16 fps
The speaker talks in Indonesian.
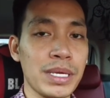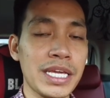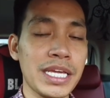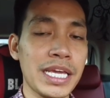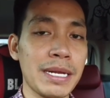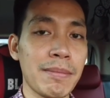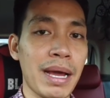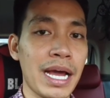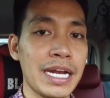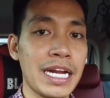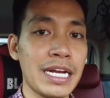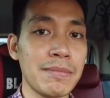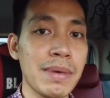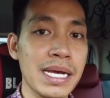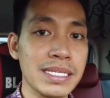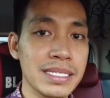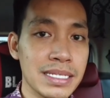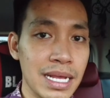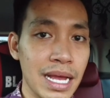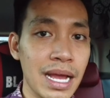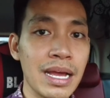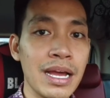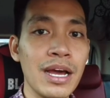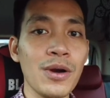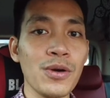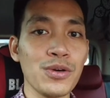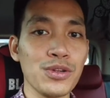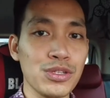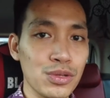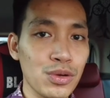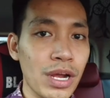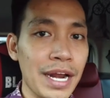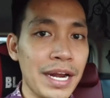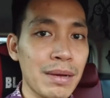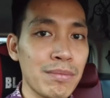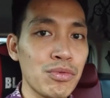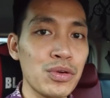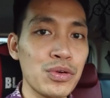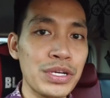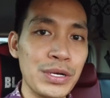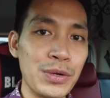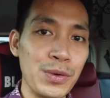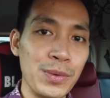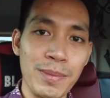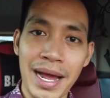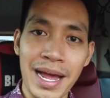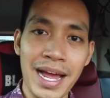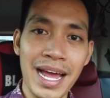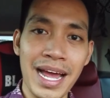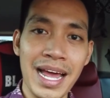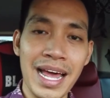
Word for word: bikin makanan basah untuk anak bulu di rumah.